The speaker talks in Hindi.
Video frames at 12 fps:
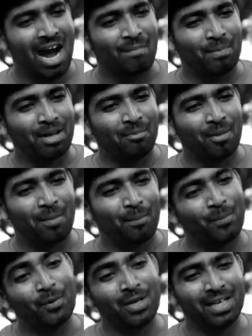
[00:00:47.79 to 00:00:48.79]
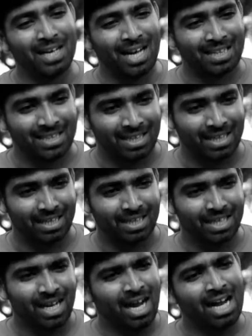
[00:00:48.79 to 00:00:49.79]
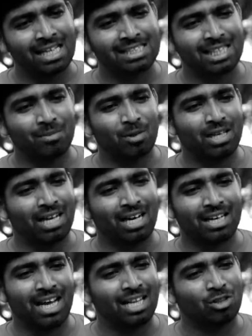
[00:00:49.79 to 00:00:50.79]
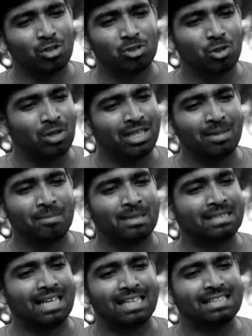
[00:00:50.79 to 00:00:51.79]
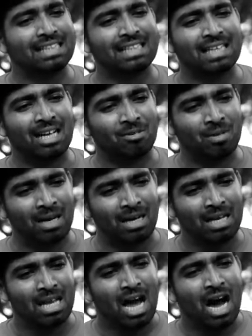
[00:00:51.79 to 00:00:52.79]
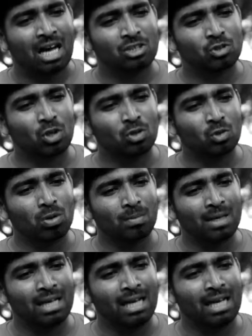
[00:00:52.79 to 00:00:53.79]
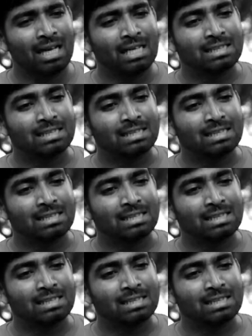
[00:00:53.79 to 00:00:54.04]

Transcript: अपने पर पूरी रात है हाँ इसके बोला रे रात तो छोटी पड़ जाएगी जद गणाऊंगा और जो दुख मना